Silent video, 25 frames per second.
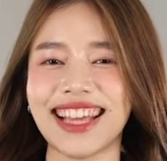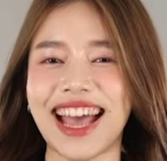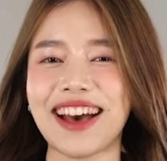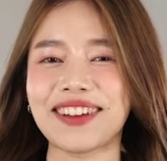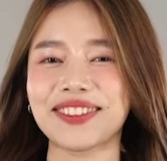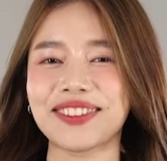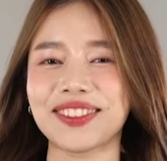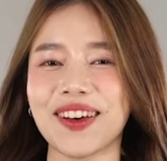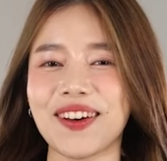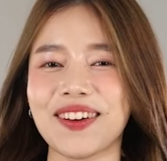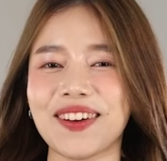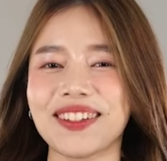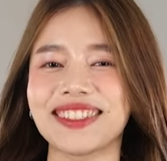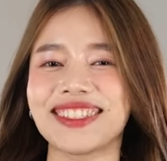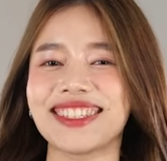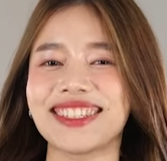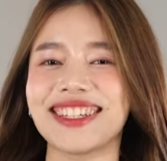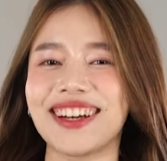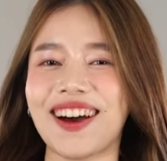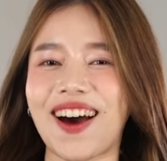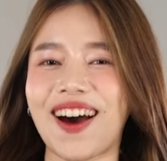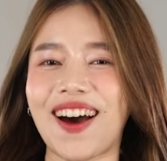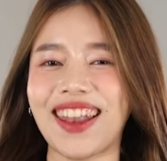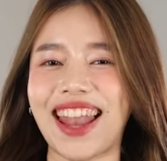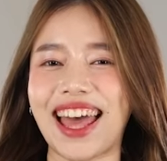ข่าวสด
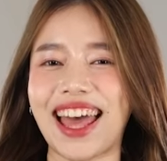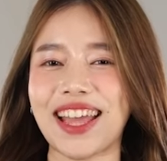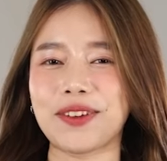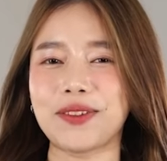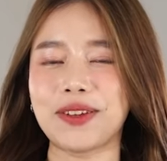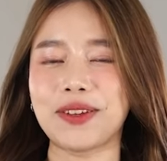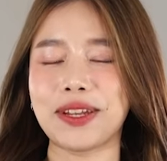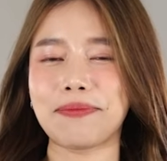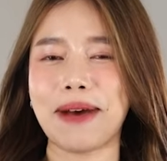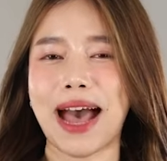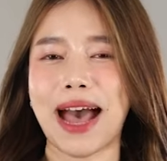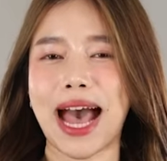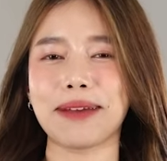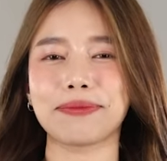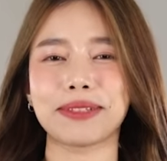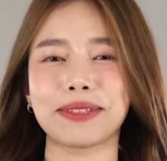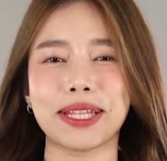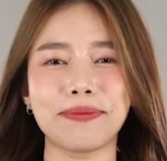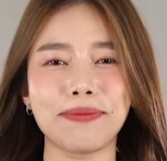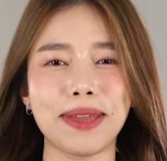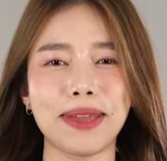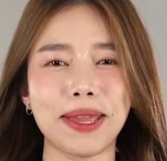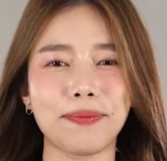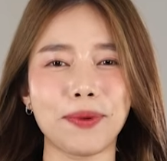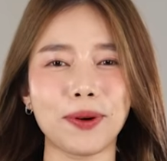สื่อออนไลน์คุณภาพ
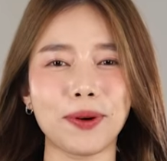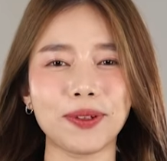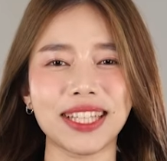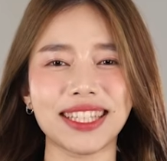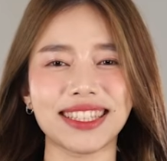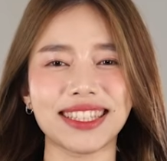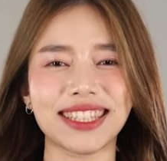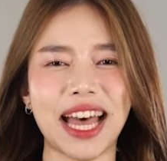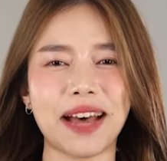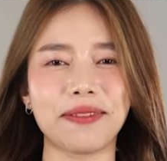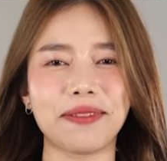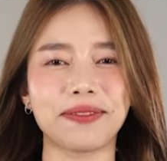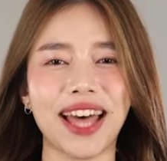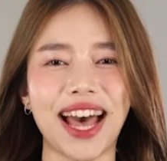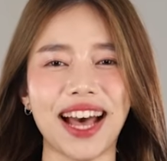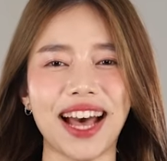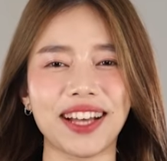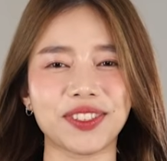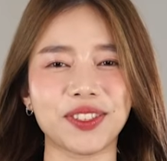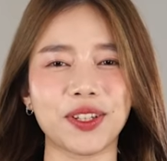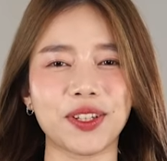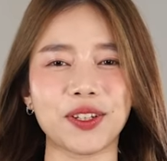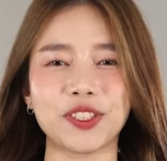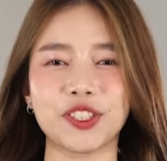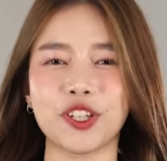ที่มีผู้ติดตามทา
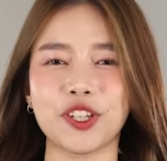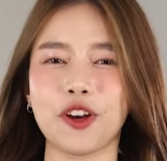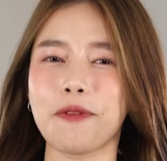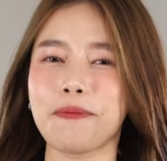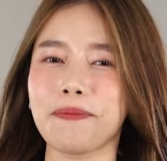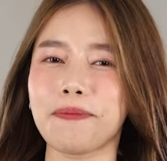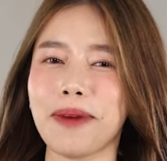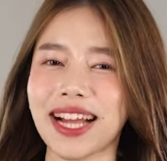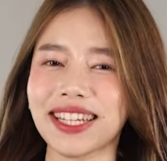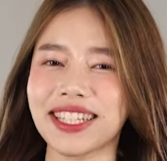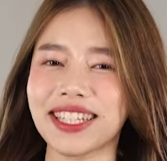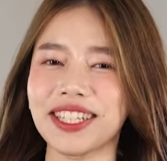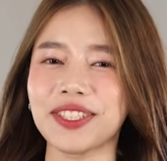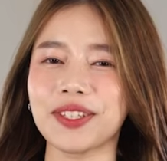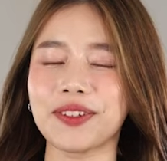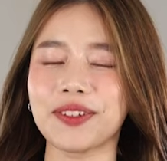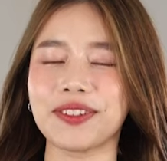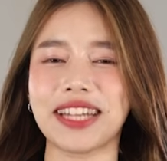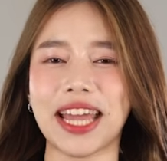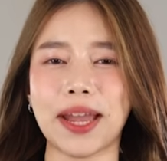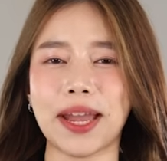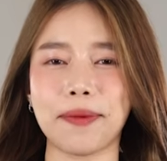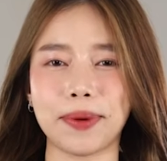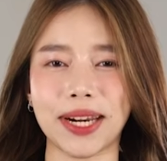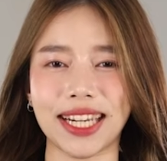งโซเชียลมากที่สุ
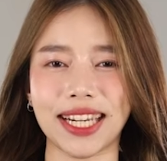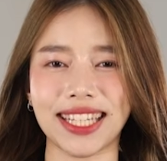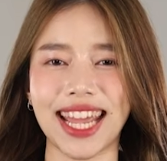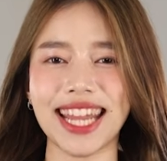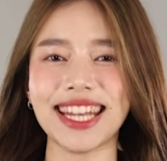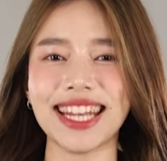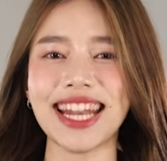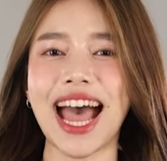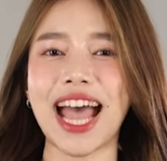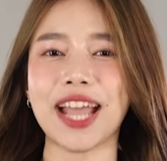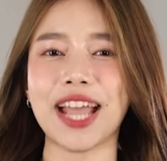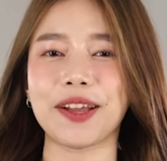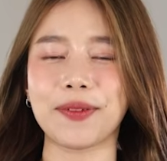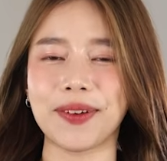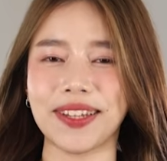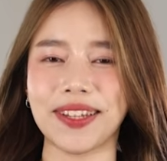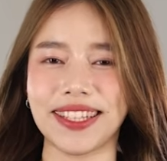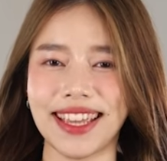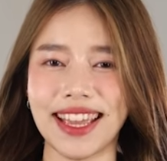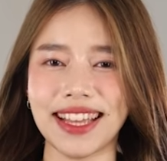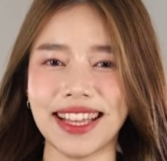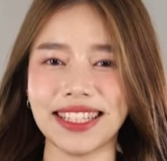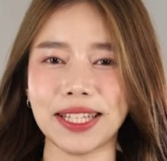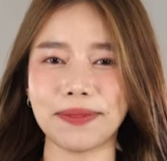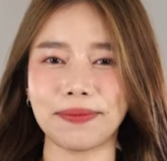ดในประเทศไทยกว่า
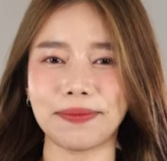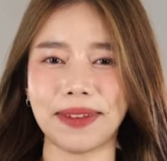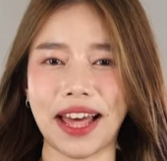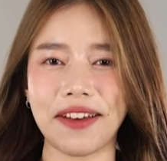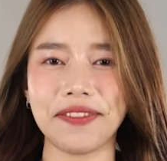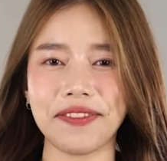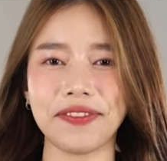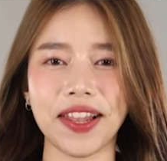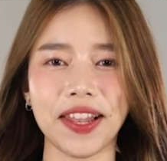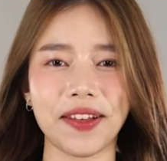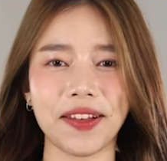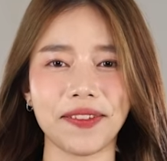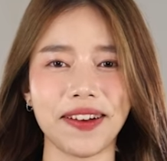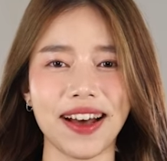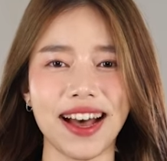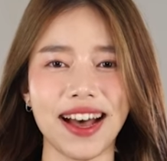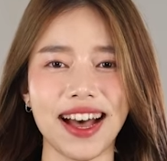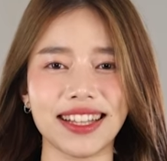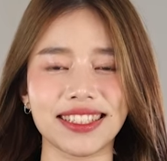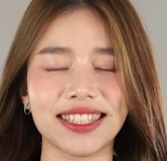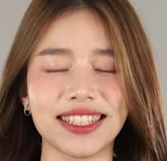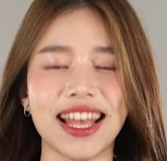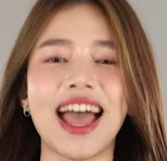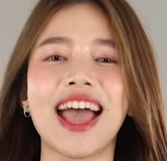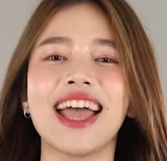20 ล้าน
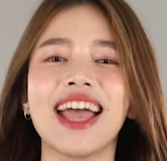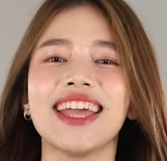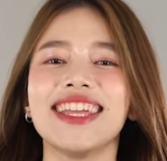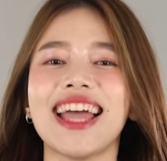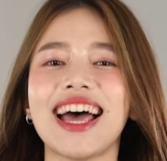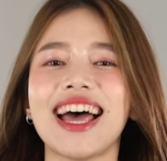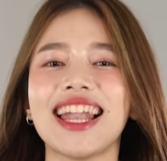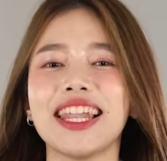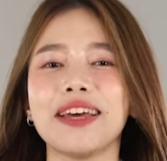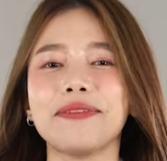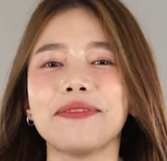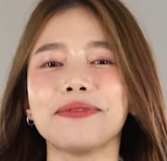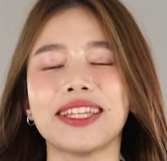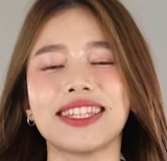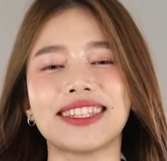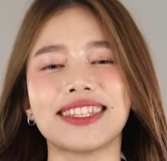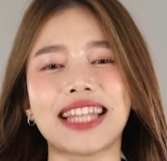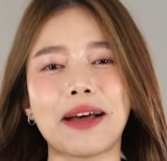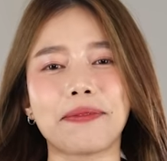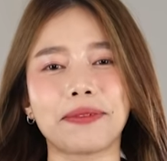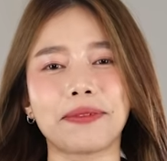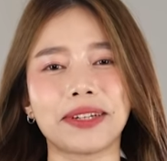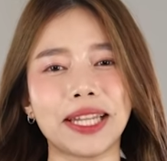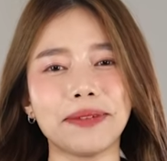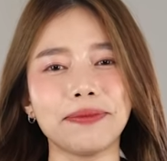followers อย่าลืมติด
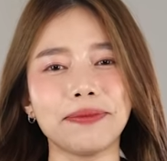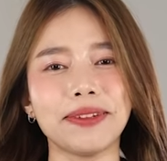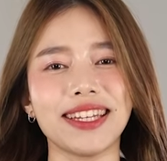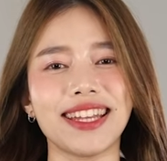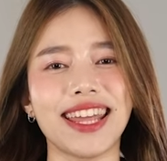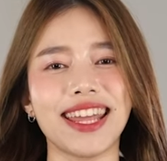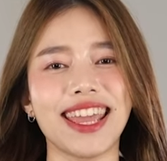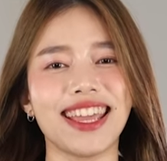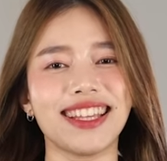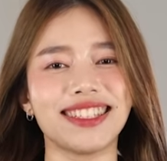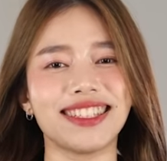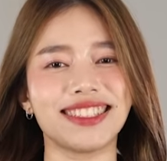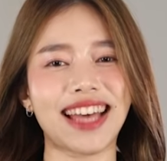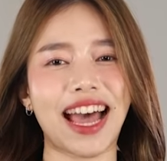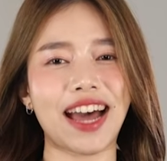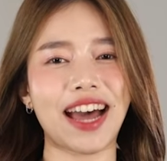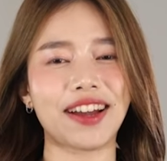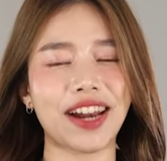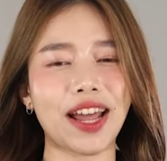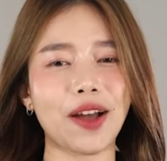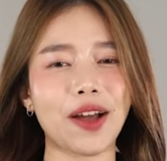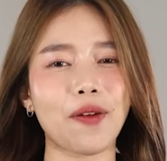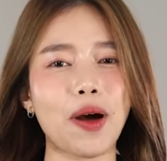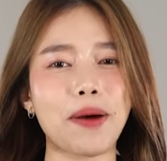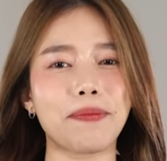ตามคลิปดีๆสา
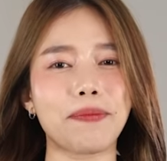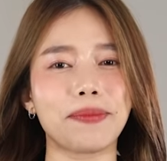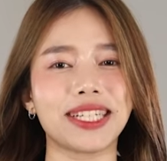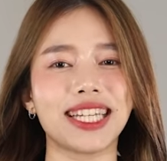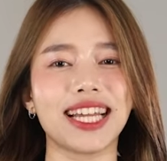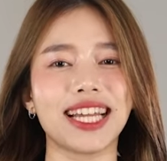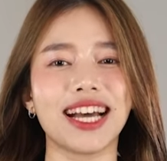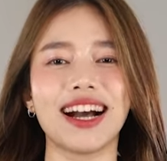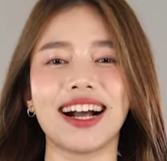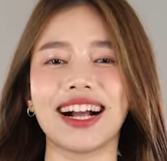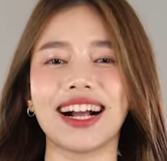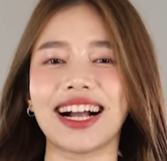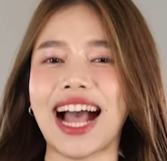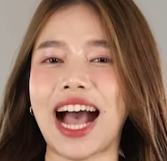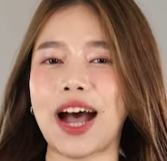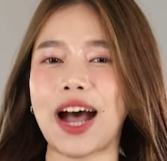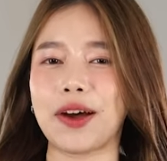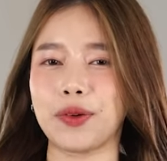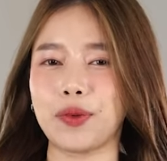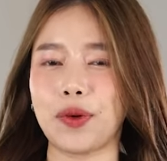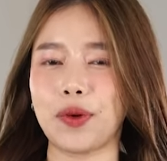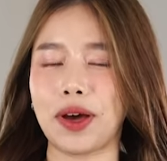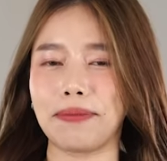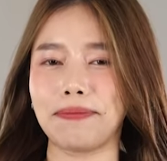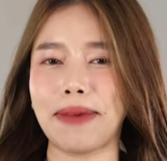ระความบันเทิงข่า
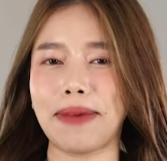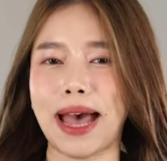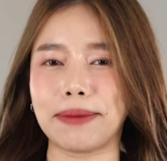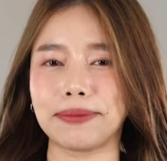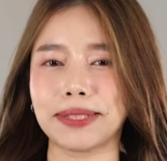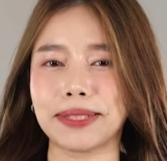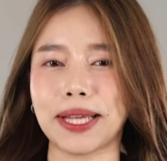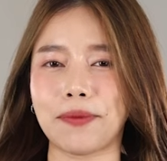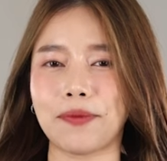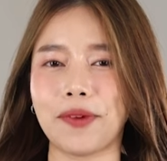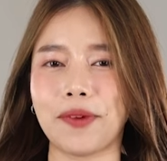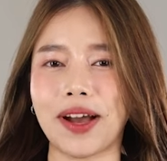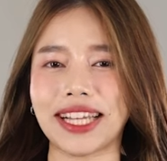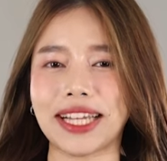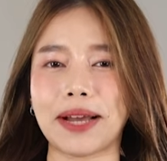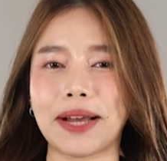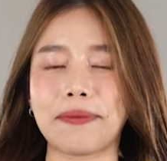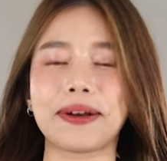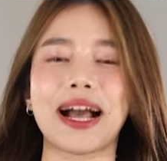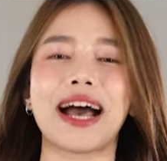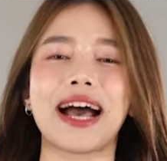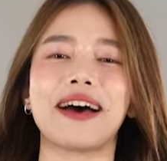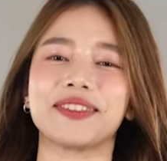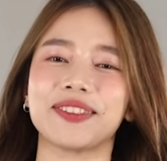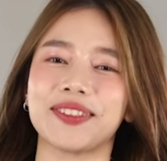วด่วนแบบฉับไวกั
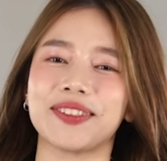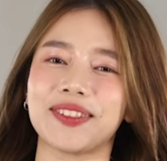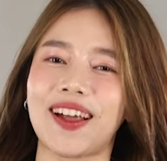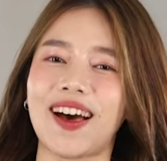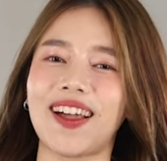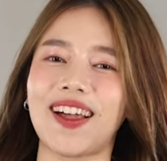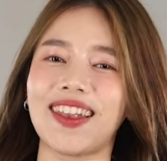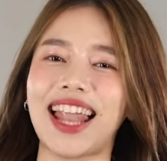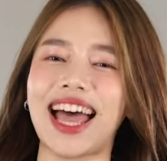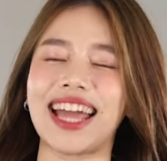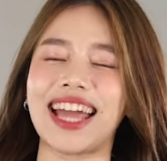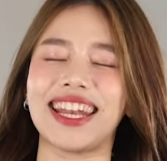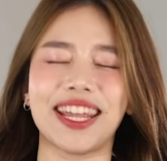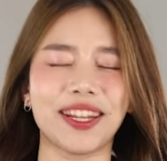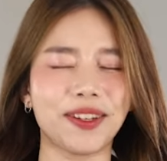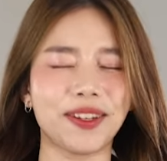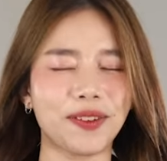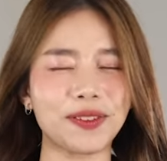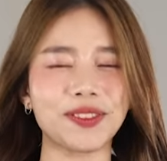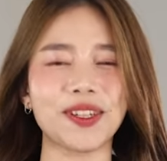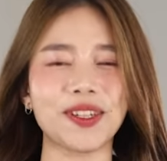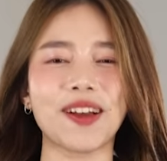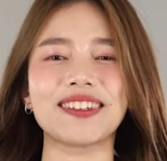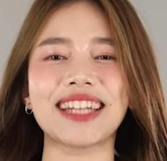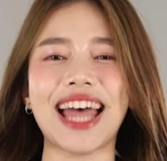บข่าวสดออนไลน์ได้
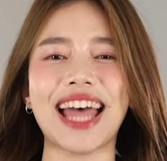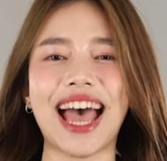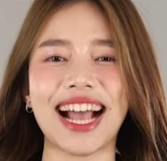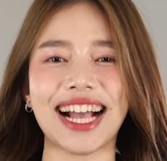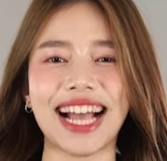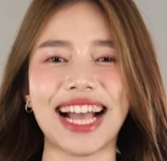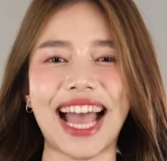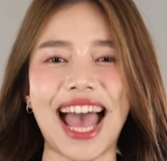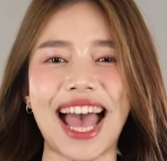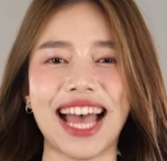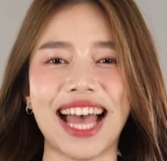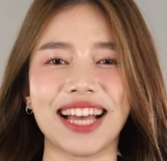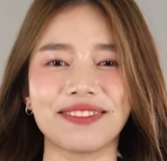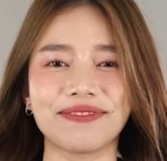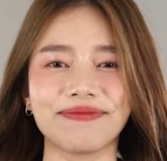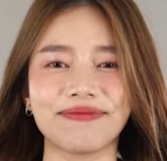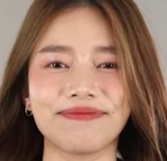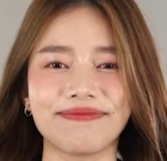ทุกช่องทางค่ะ